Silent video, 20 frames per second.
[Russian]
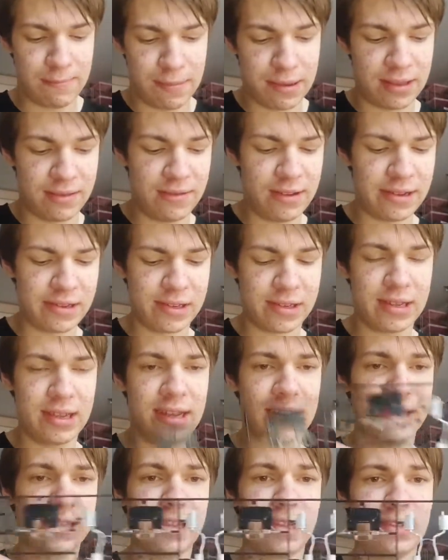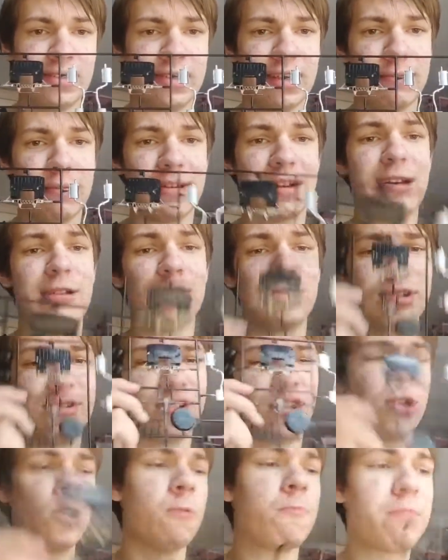подвески, остальные, короче,
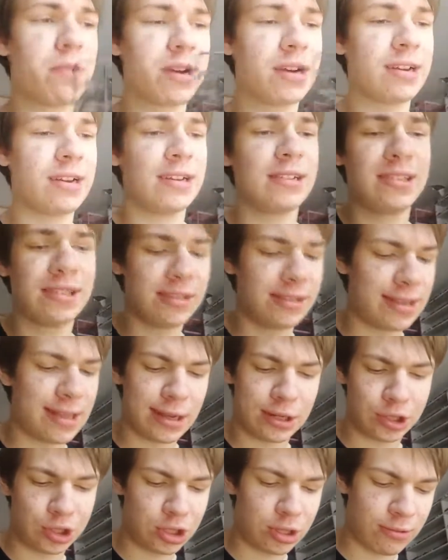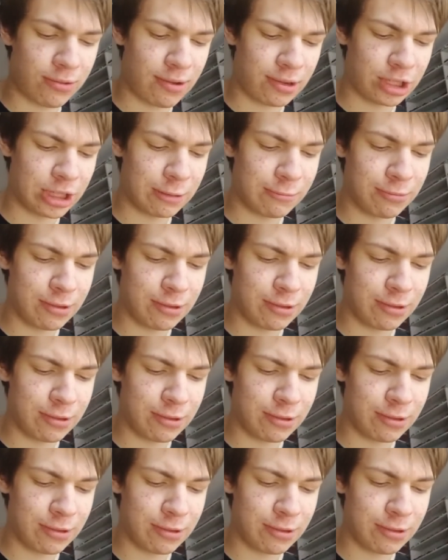все прокрасил так, чтобы вообще